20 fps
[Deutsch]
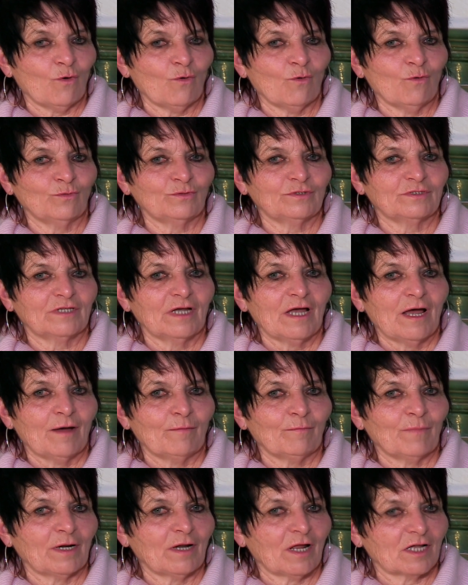Und
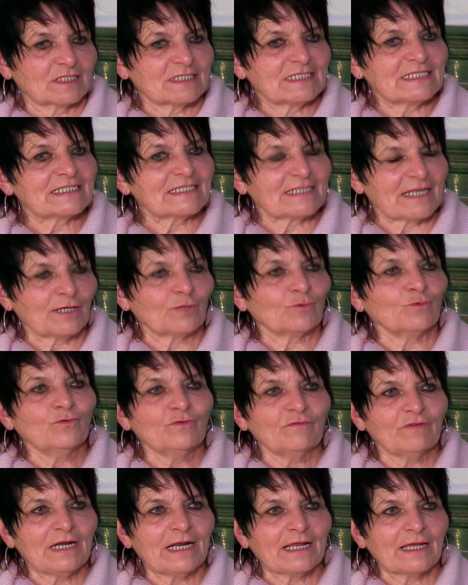man hat sie sehr
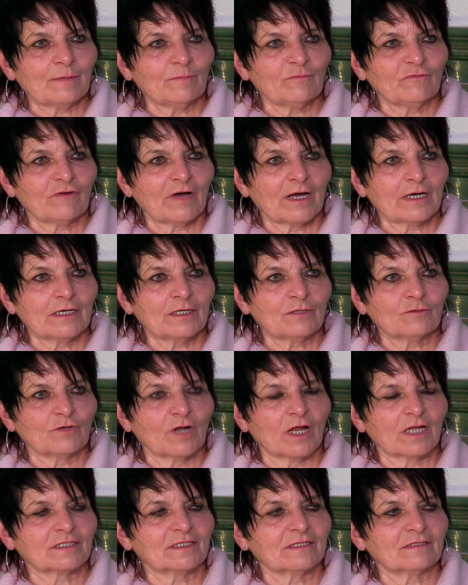unwillig empfangen
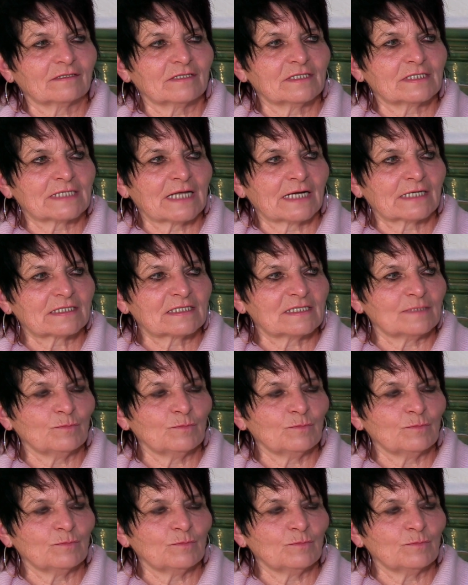und hat dann gesagt,